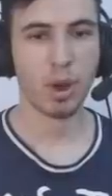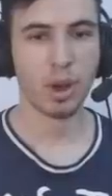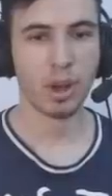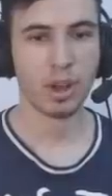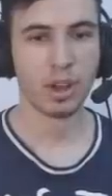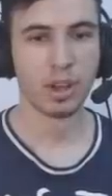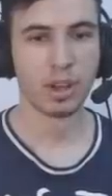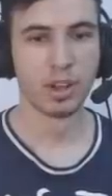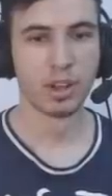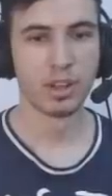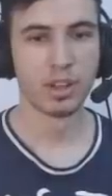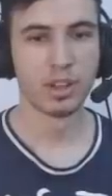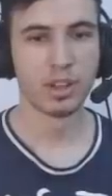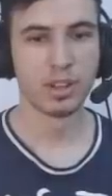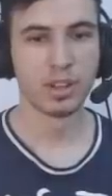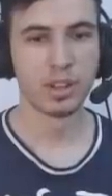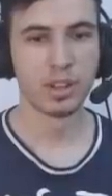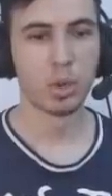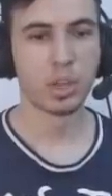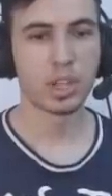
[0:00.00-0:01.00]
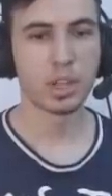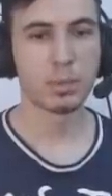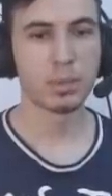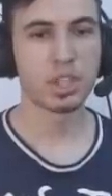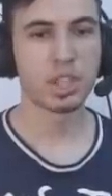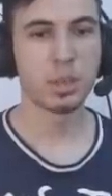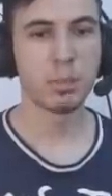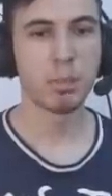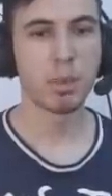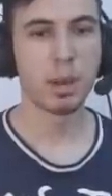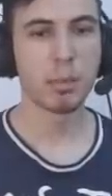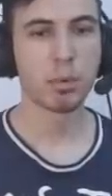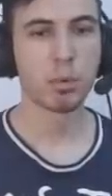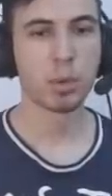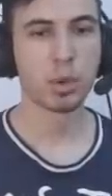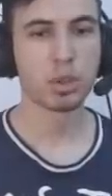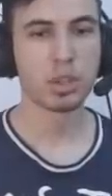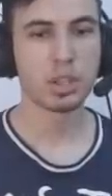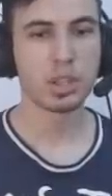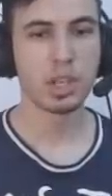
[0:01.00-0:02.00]
Bah! Bu arada bir şey diyeyim mi? Ben
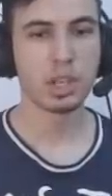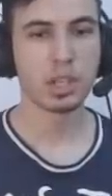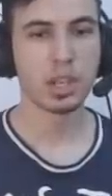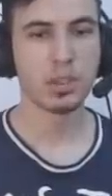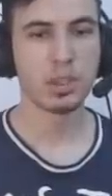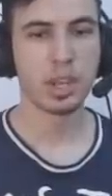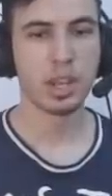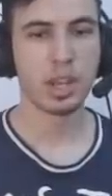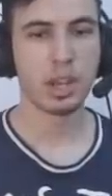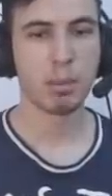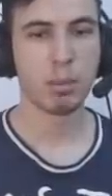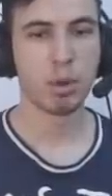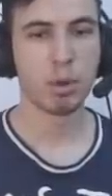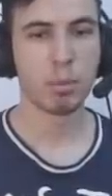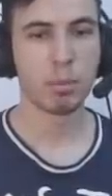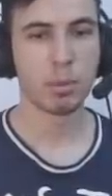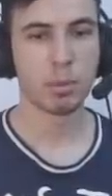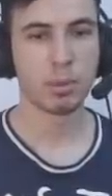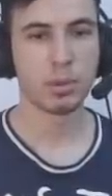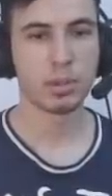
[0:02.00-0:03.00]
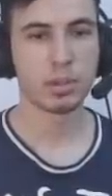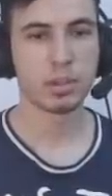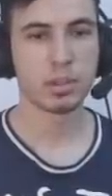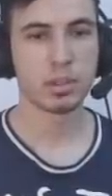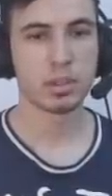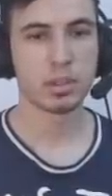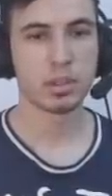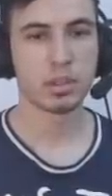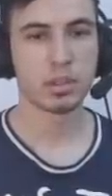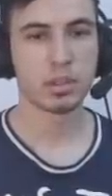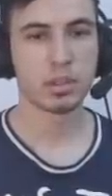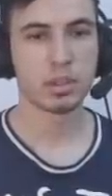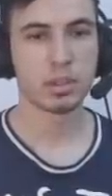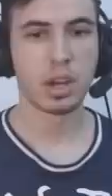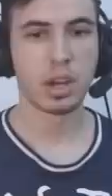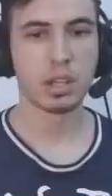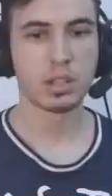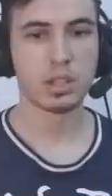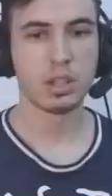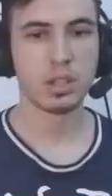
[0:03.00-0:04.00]
bu modda değilken de eğilebiliyorum abi.
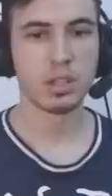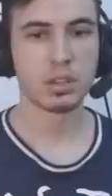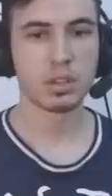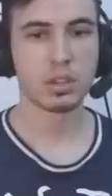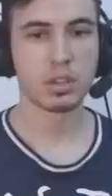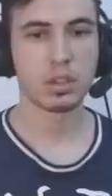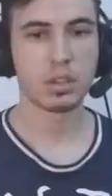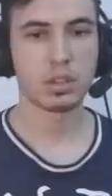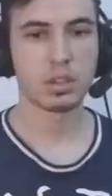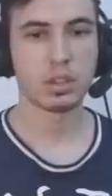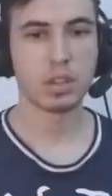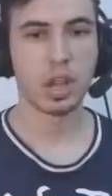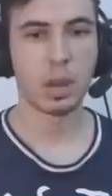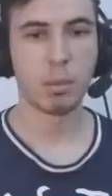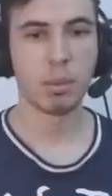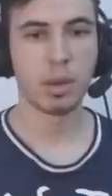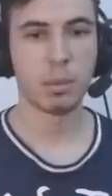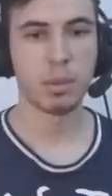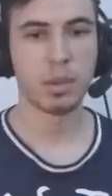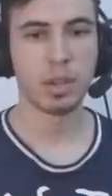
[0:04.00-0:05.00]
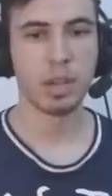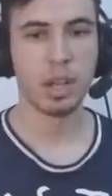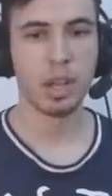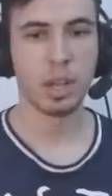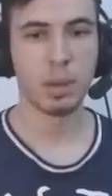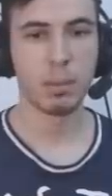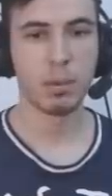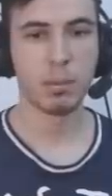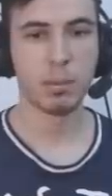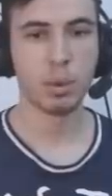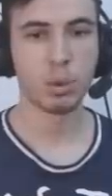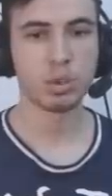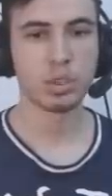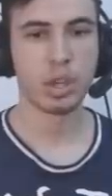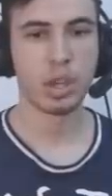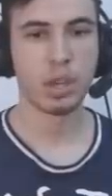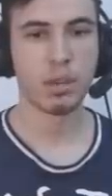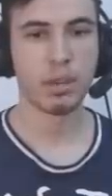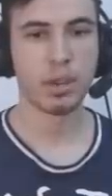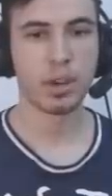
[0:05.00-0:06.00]
Katilin Sağ. tamamen eğilebilme
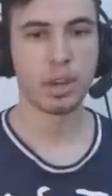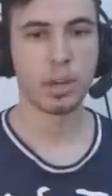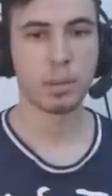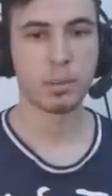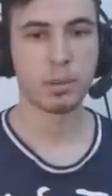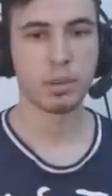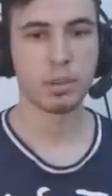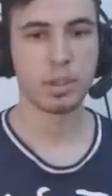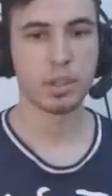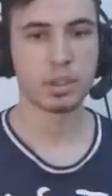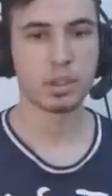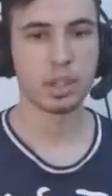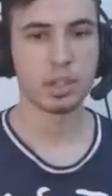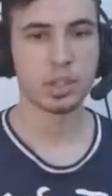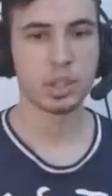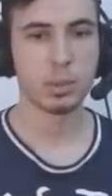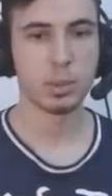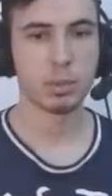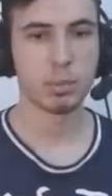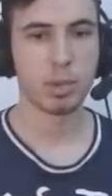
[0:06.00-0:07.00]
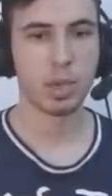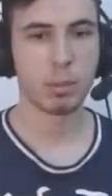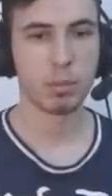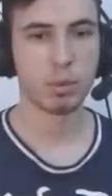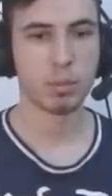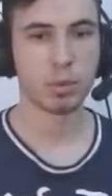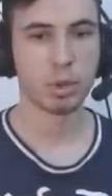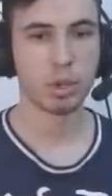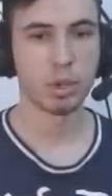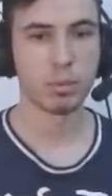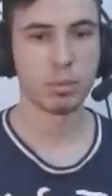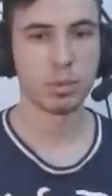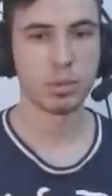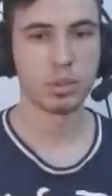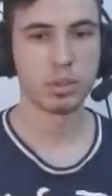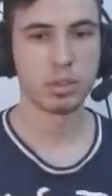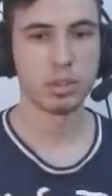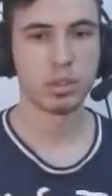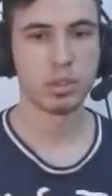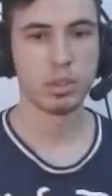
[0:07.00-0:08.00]
özelliği var abi. Hatta T-Bag bile yapıyorum görüyor
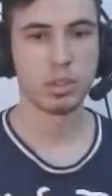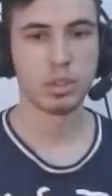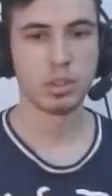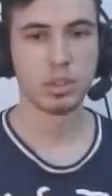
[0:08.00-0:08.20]
musun?